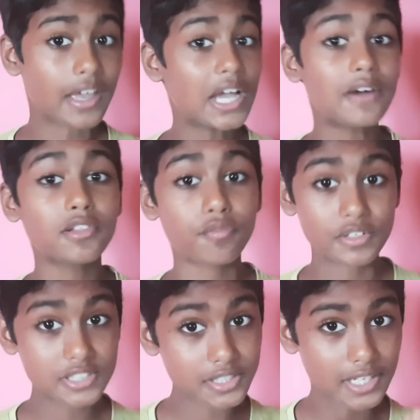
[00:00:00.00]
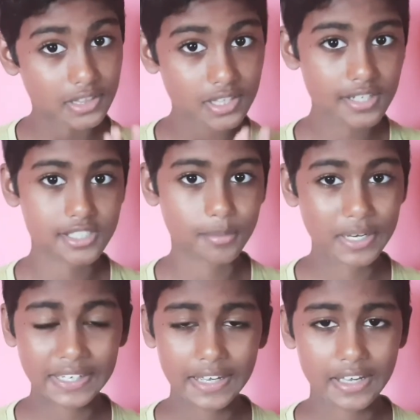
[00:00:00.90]
எங்கே வந்து ஃபஸ்ட்டு டெத் ஆச்சு
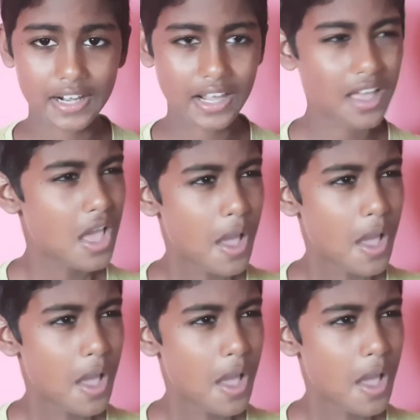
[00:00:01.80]
அப்படின்னு கேட்குறாங்க